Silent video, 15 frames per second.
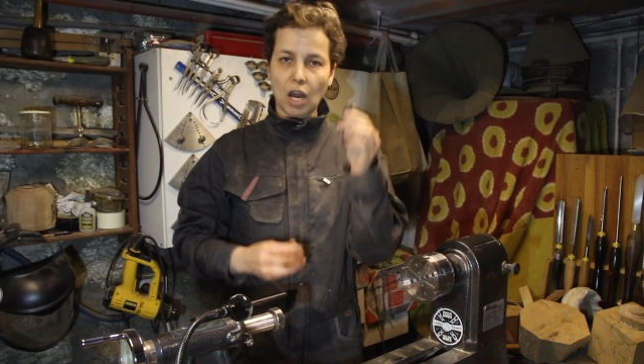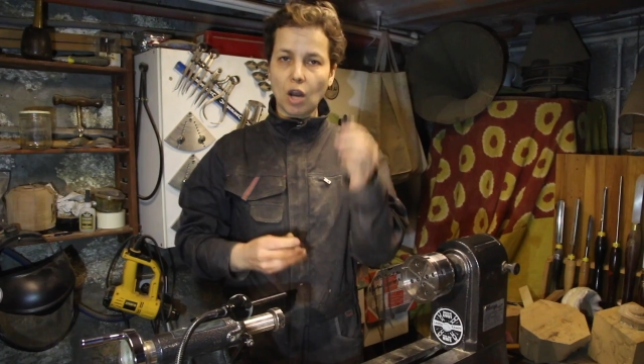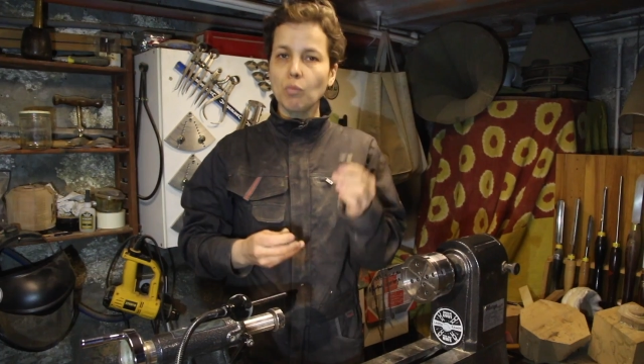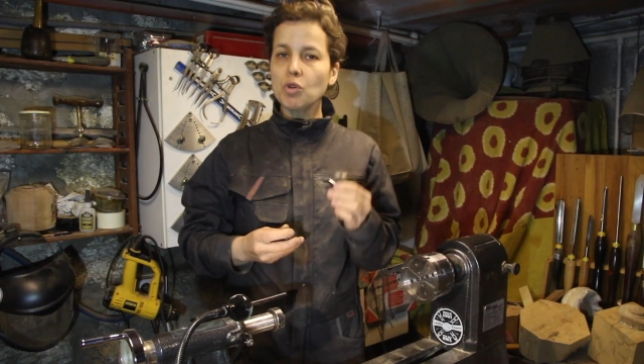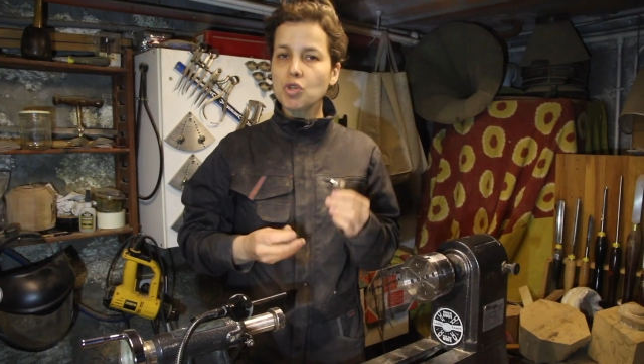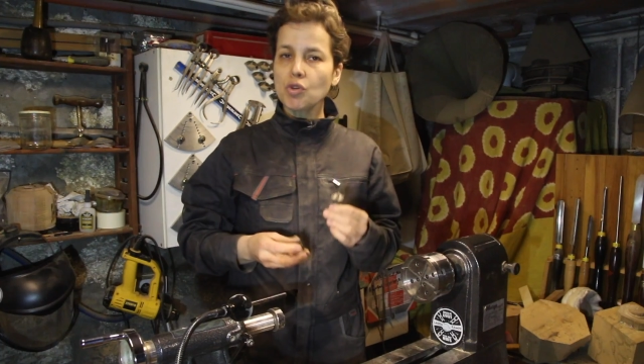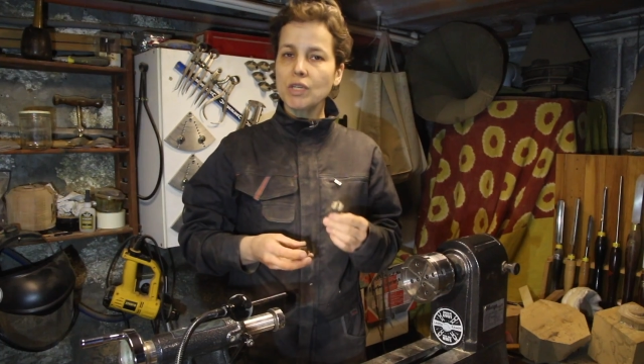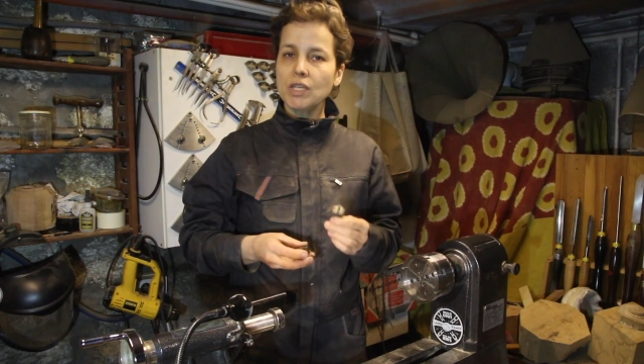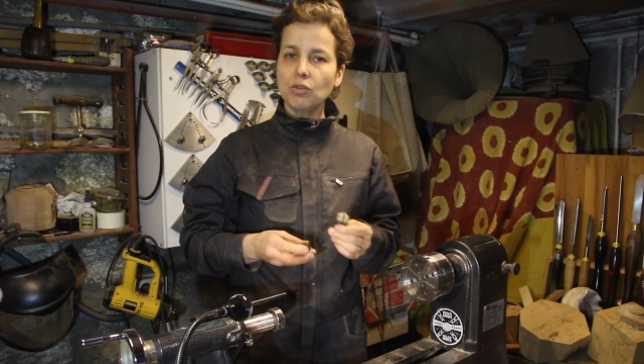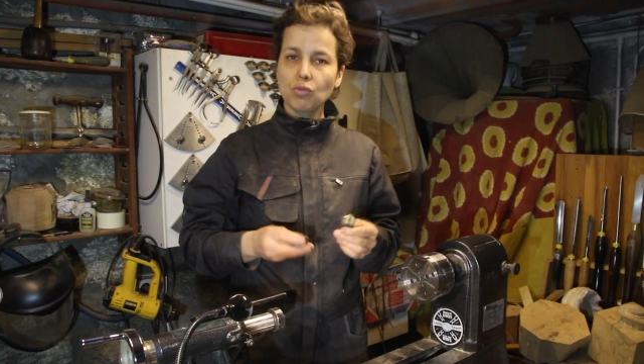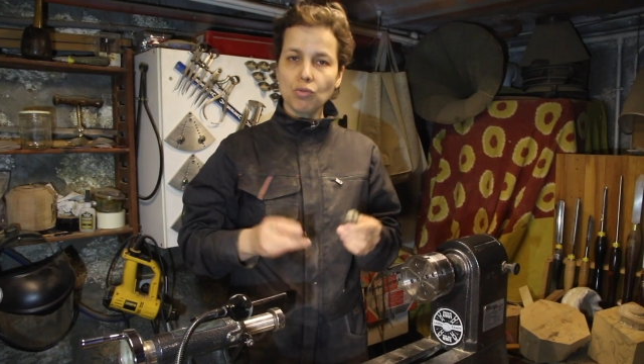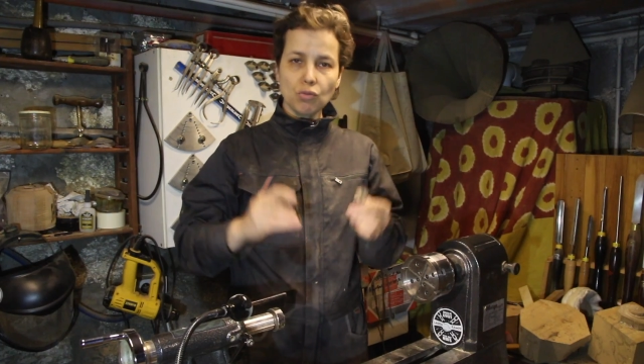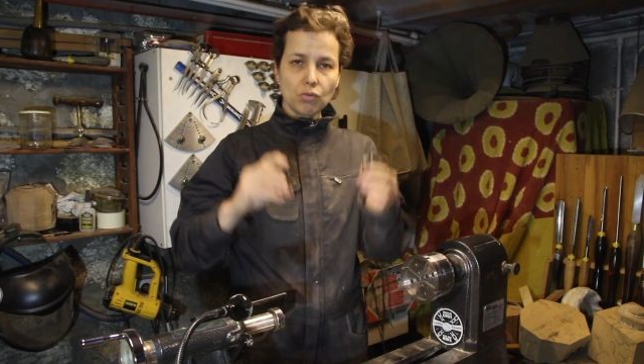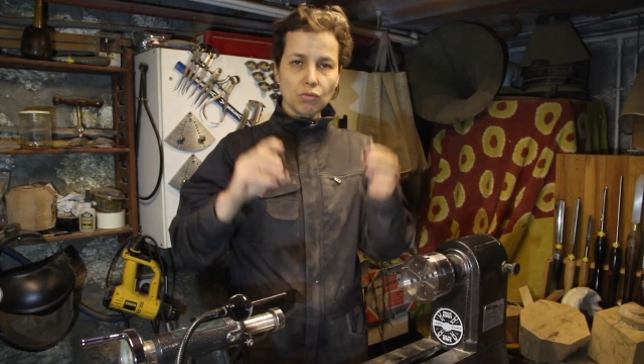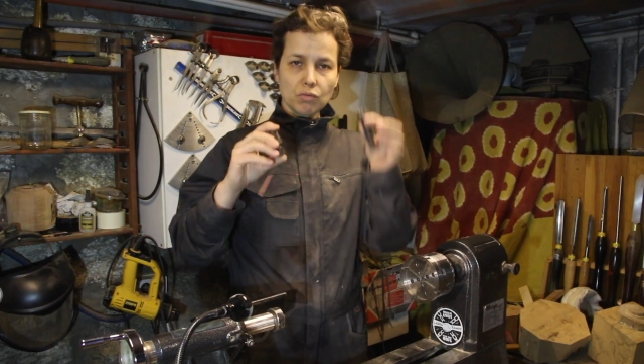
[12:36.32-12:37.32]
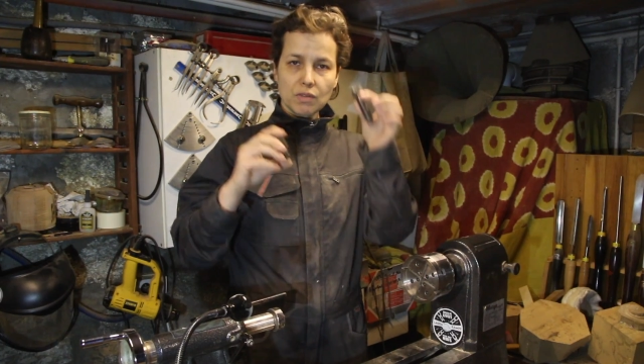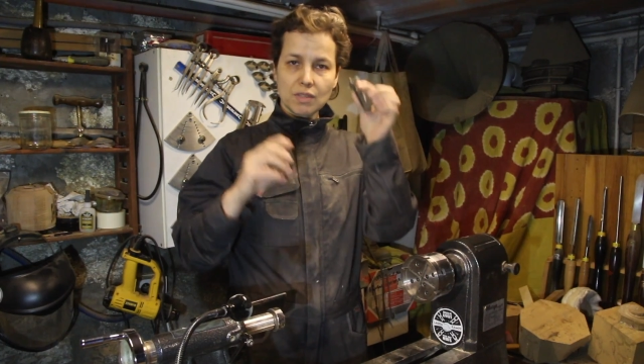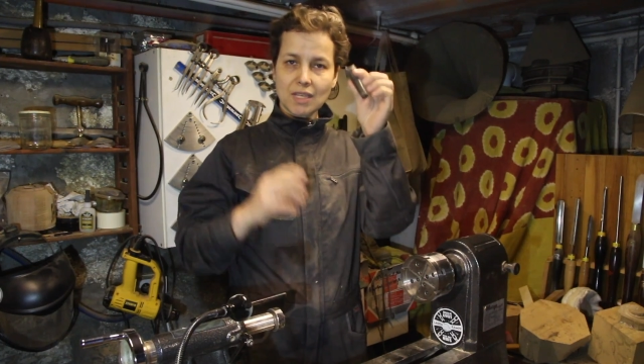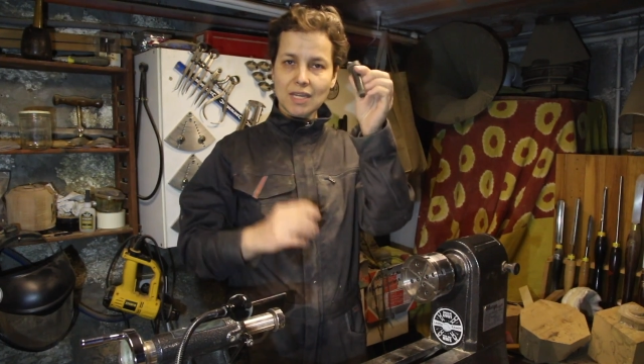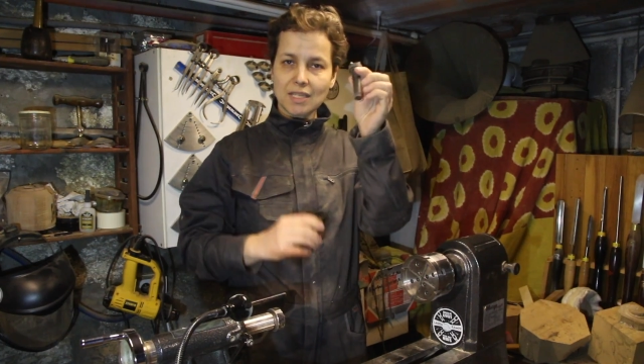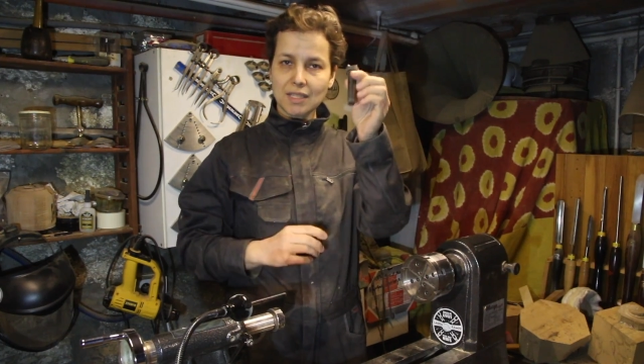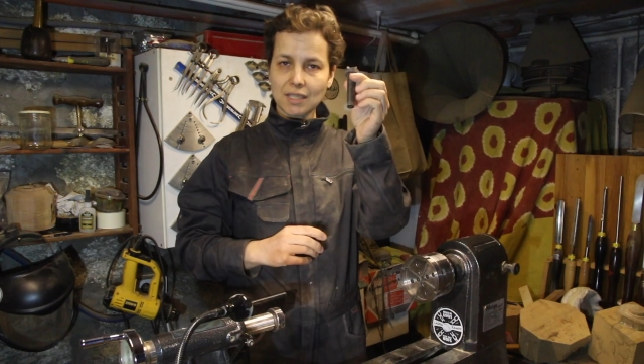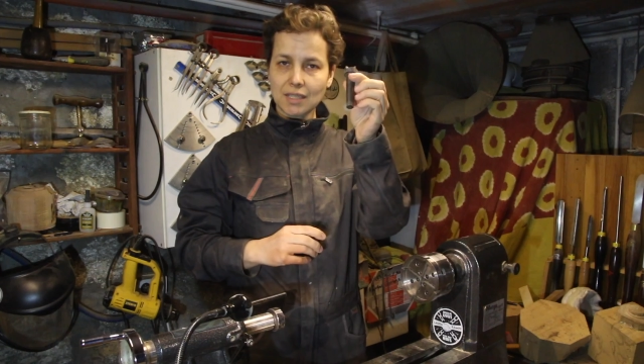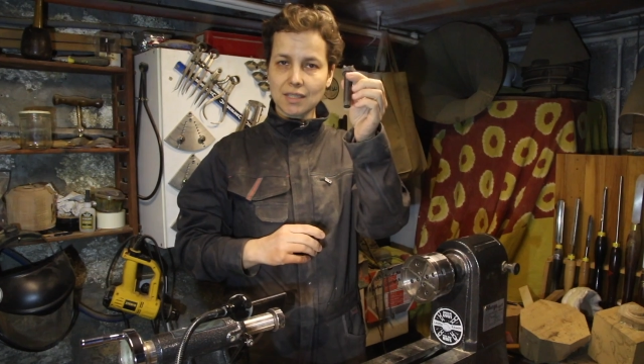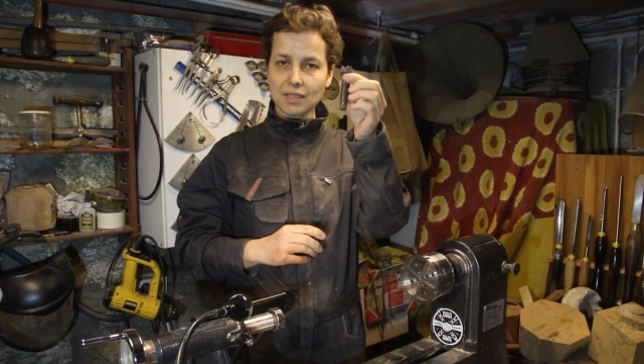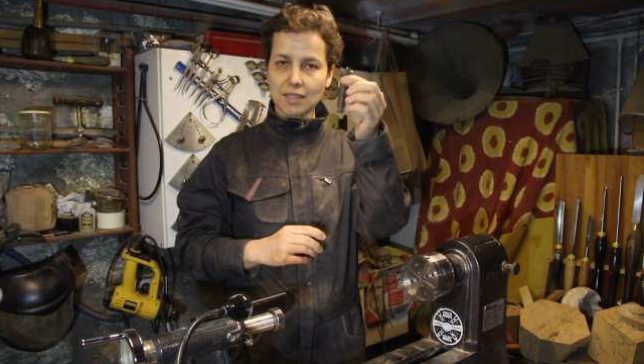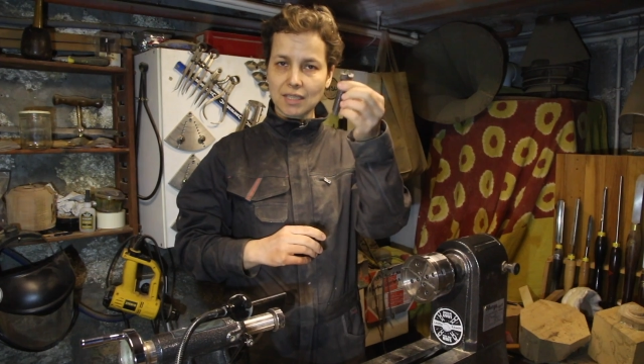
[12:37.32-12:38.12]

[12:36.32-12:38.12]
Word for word: Alors moi j'en ai deux, celle-ci c'est